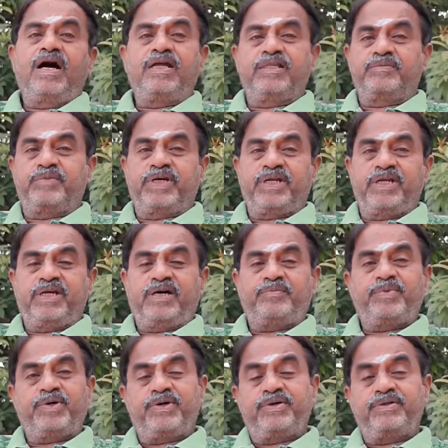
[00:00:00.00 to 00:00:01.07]
அந்த மாதிரி
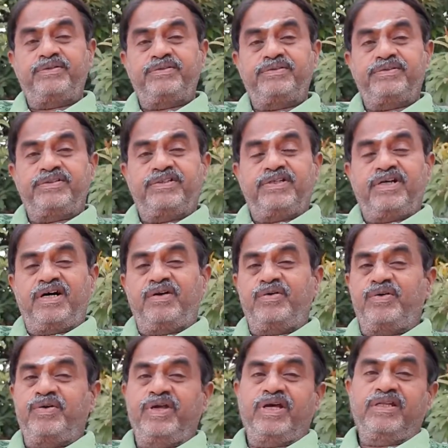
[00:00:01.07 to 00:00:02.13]
அப்போது
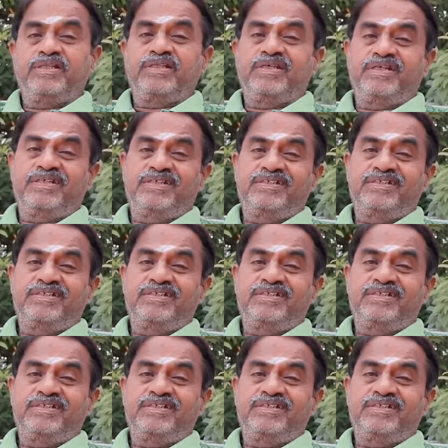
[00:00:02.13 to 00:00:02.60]
அவருடைய அந்த